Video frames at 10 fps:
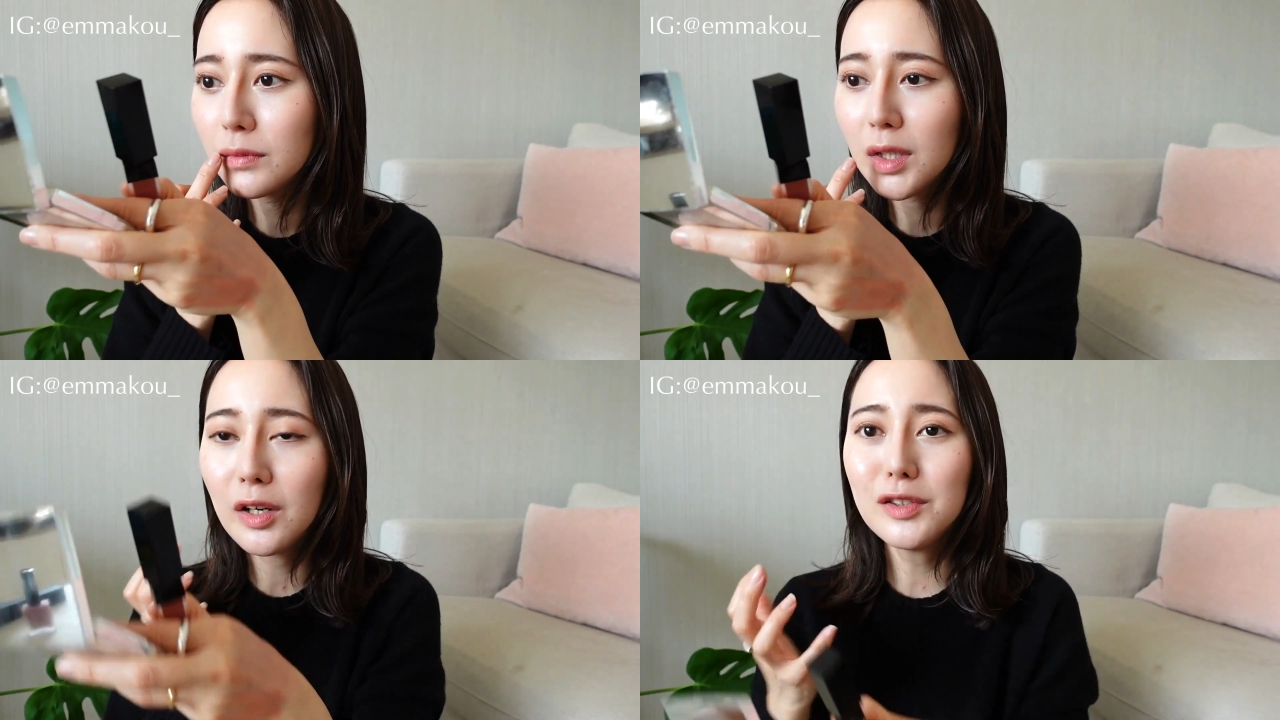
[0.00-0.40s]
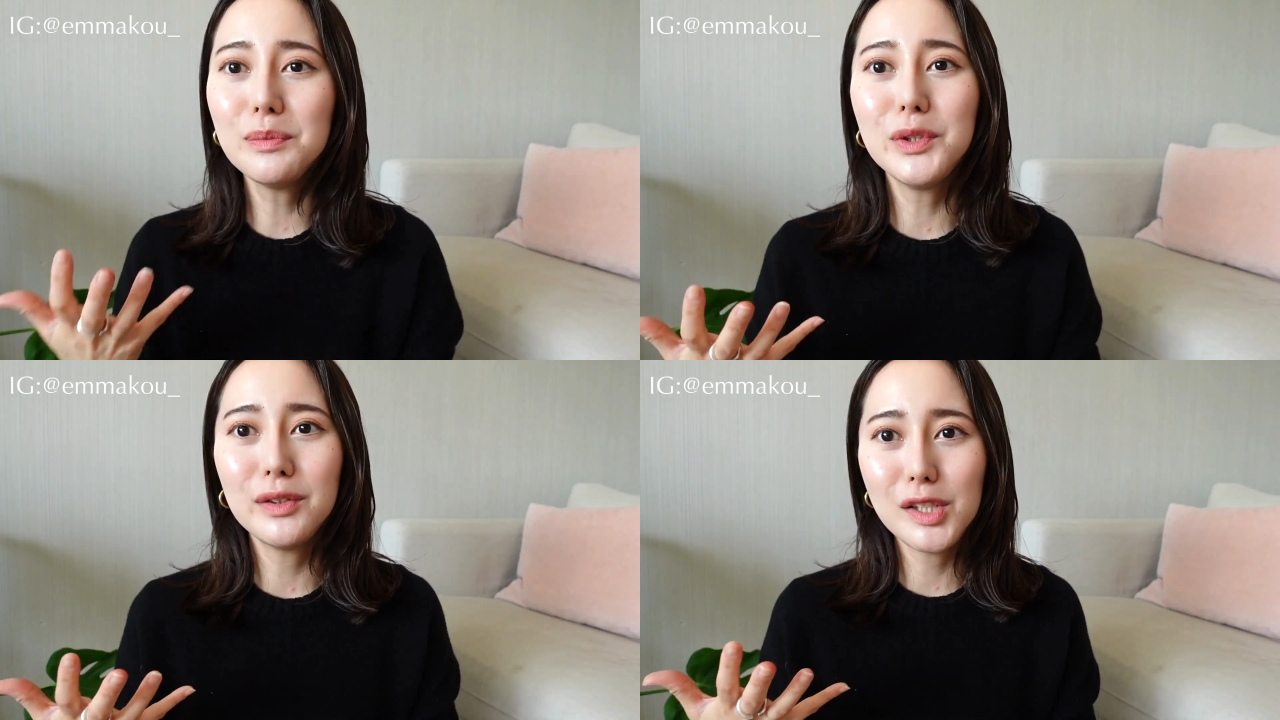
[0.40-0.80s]
然后又
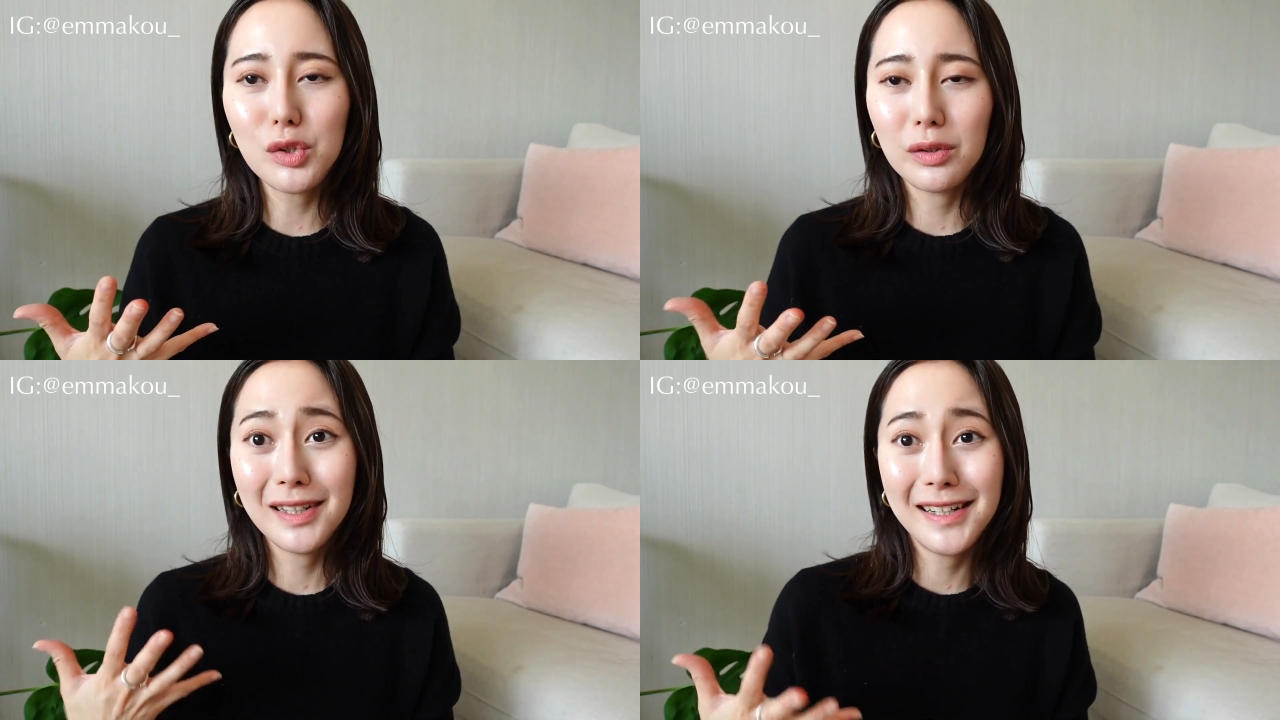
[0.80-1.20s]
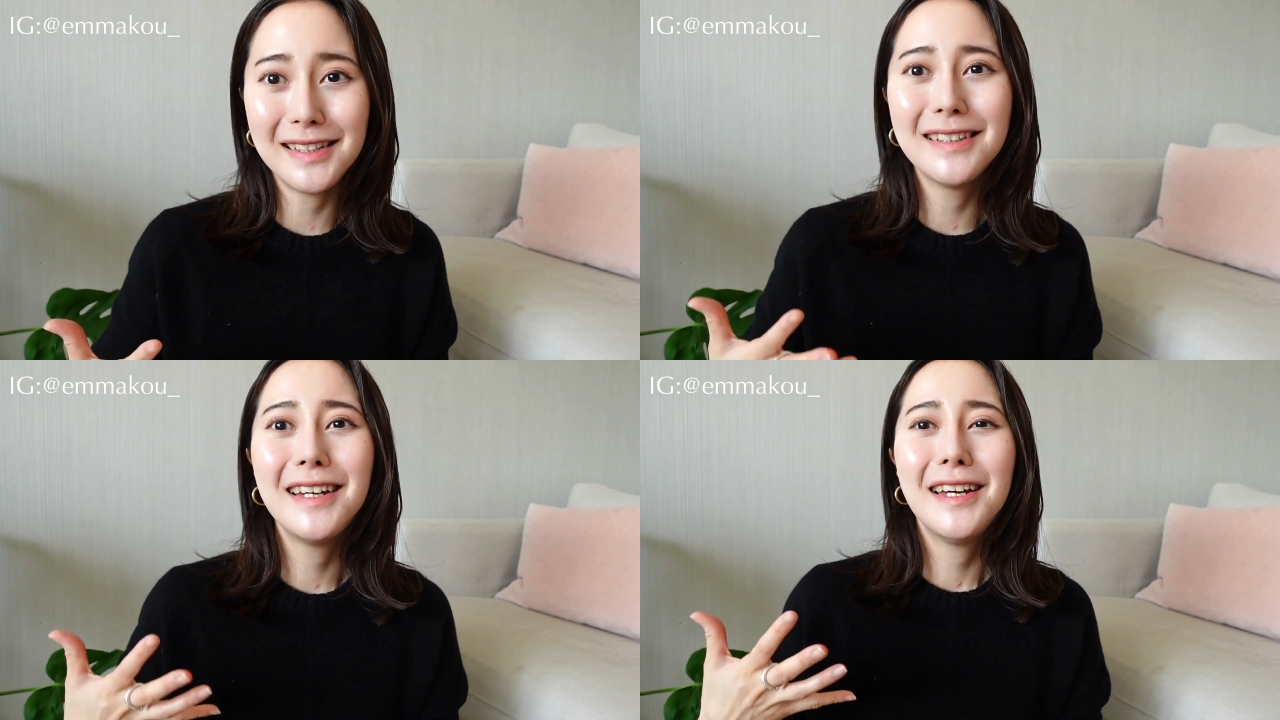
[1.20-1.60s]
没有那种
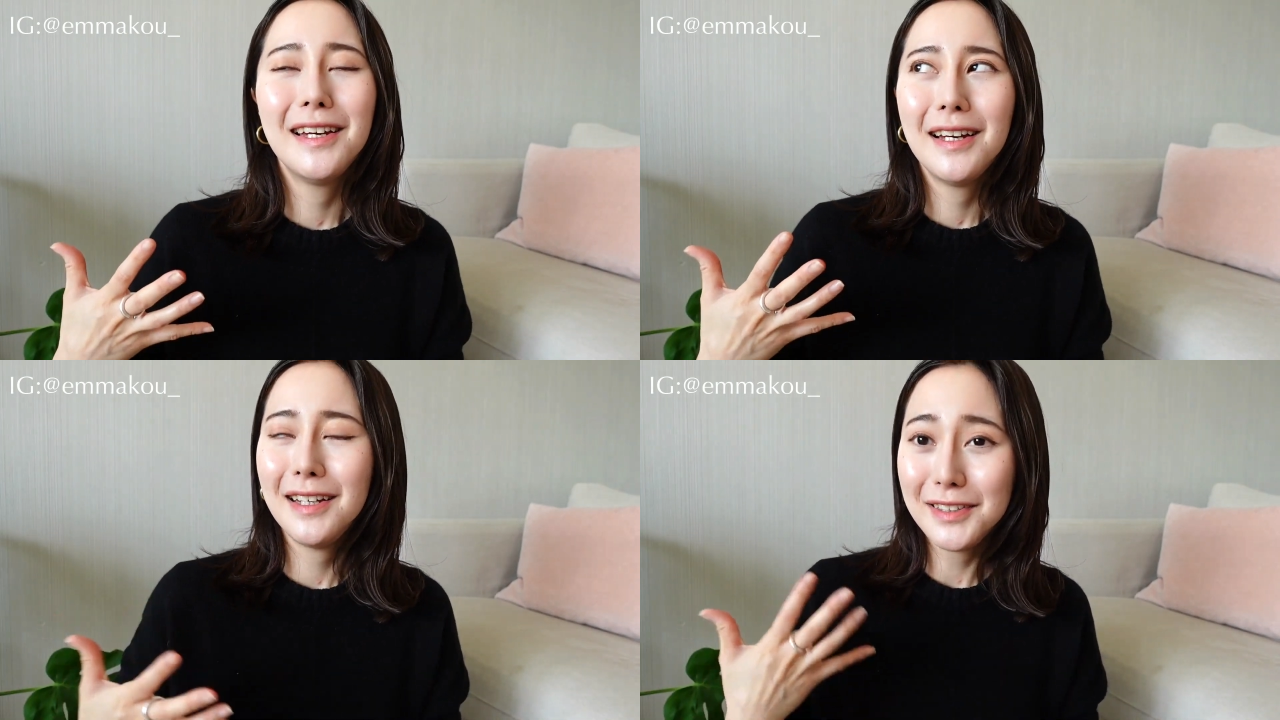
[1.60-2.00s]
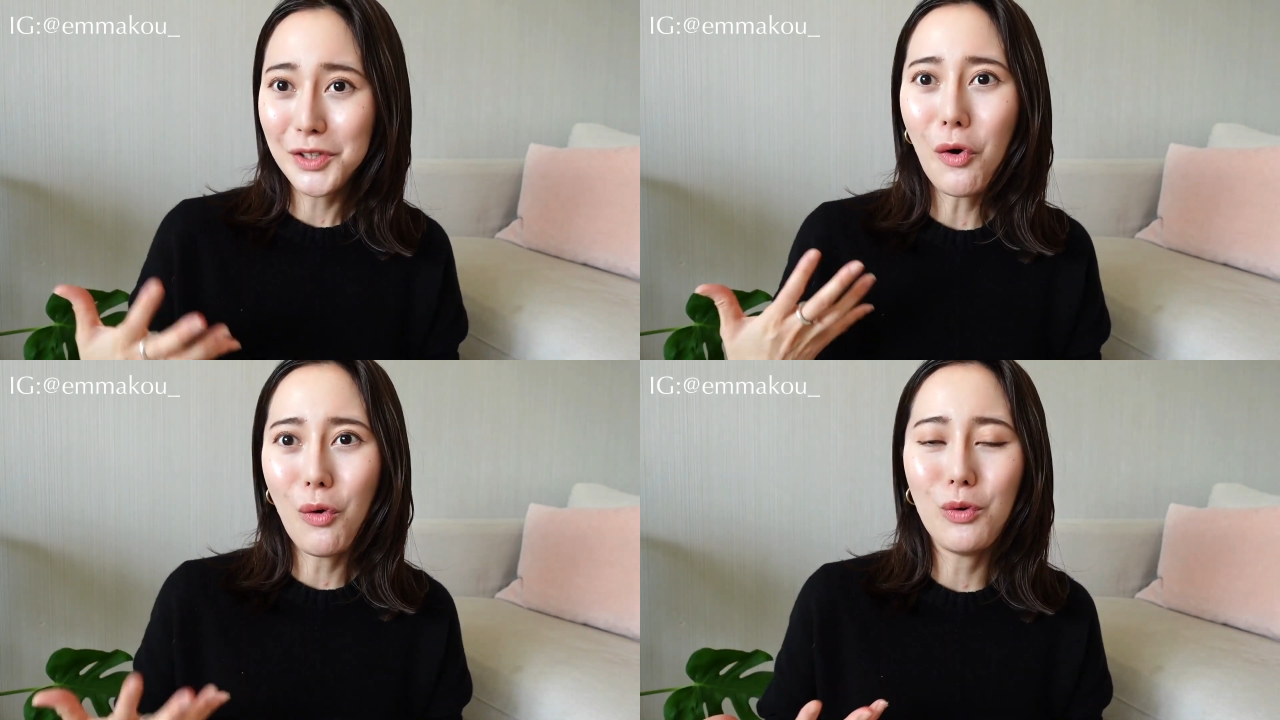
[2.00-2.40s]
很很
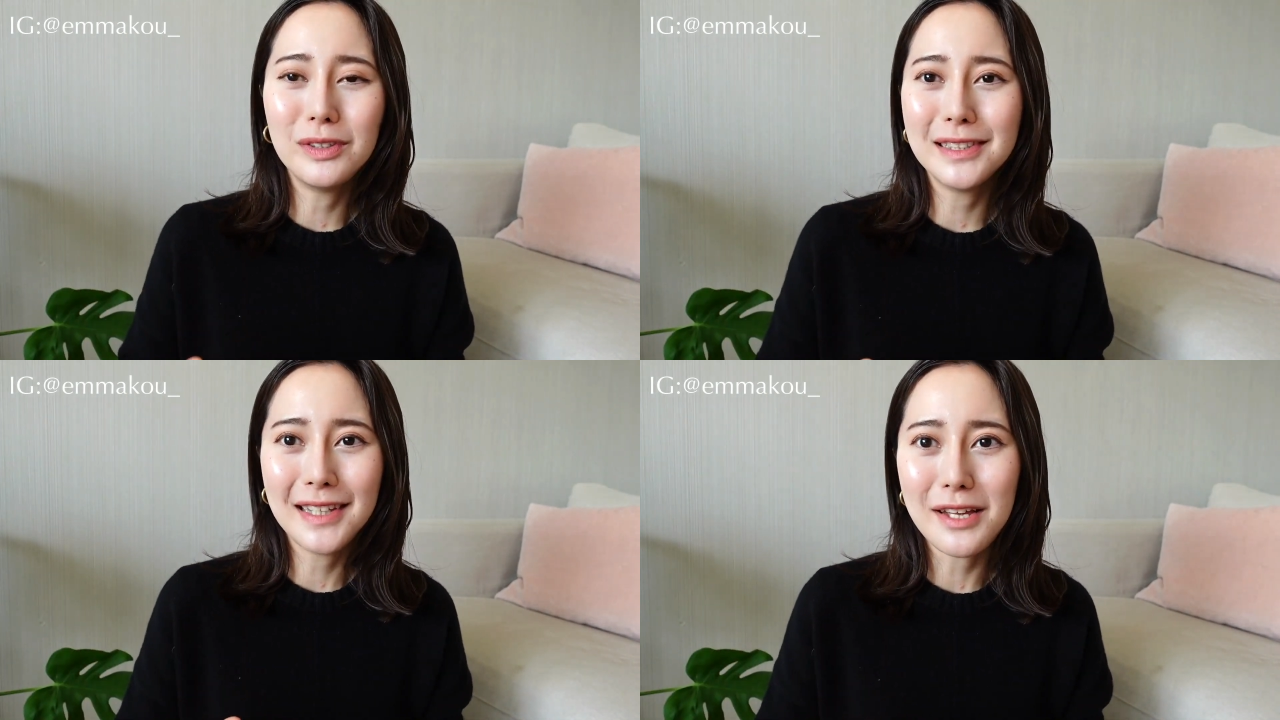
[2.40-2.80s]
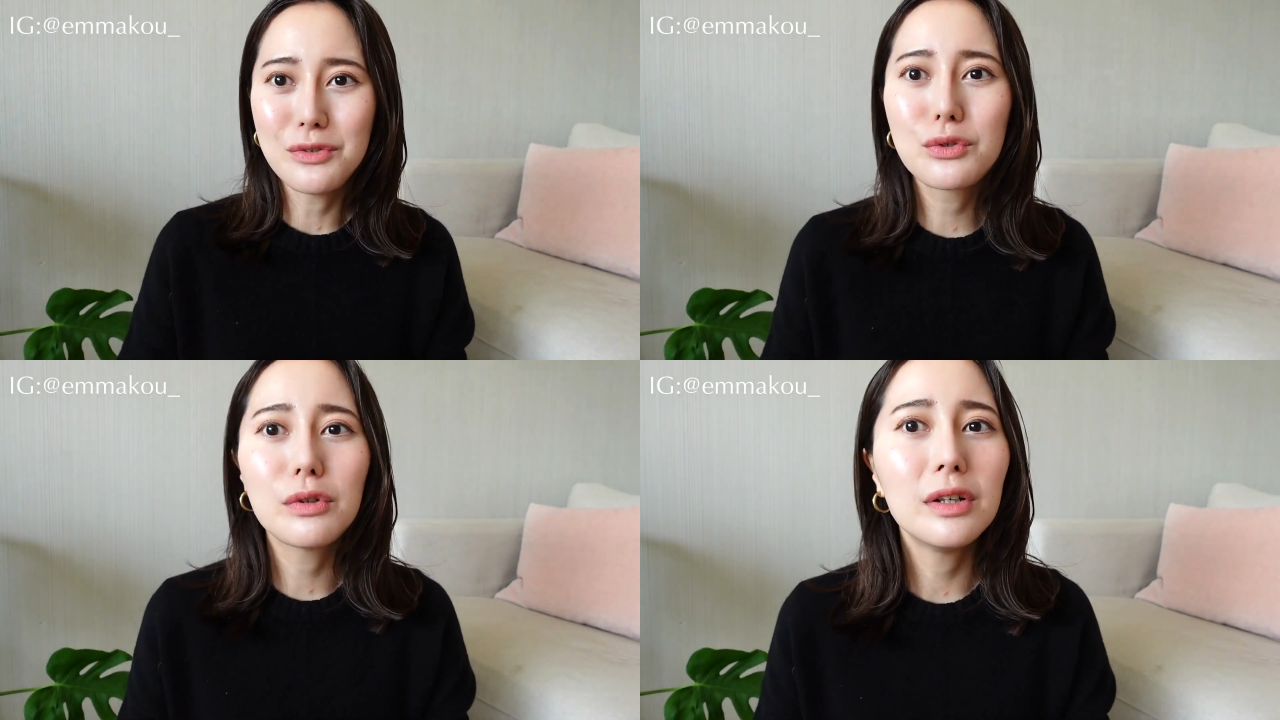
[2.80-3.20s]
口红的感
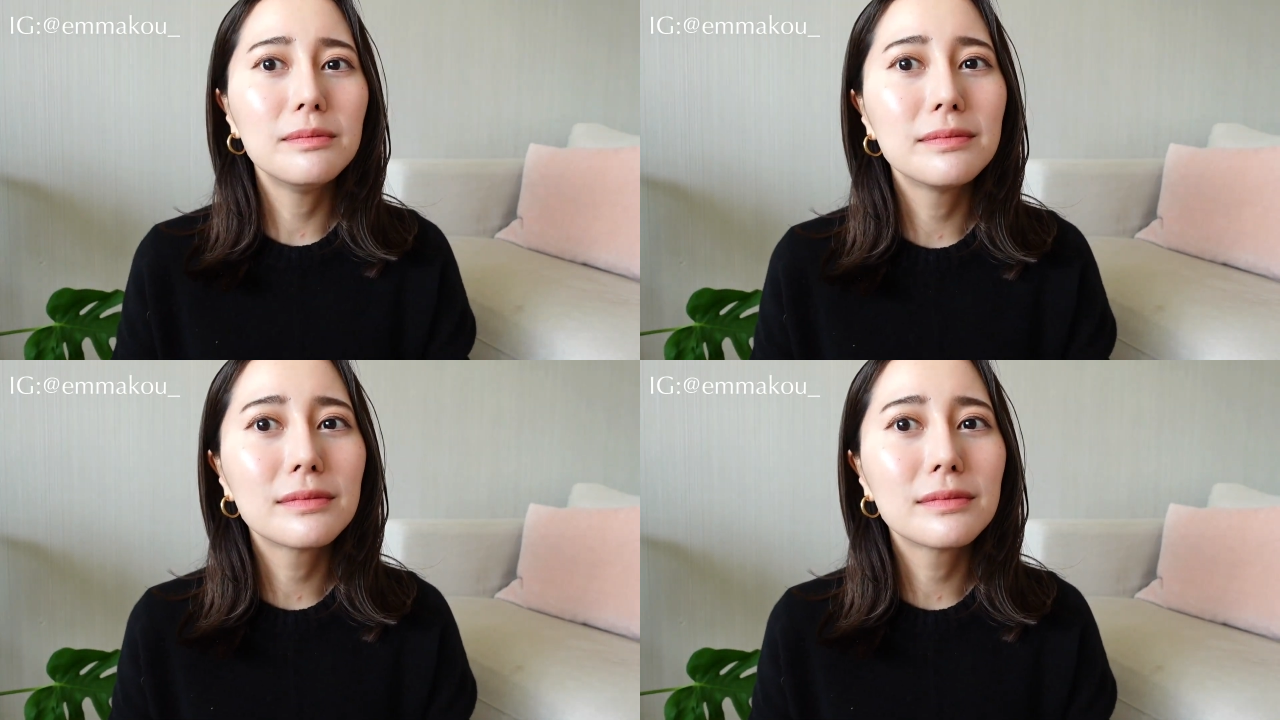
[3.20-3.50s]
觉，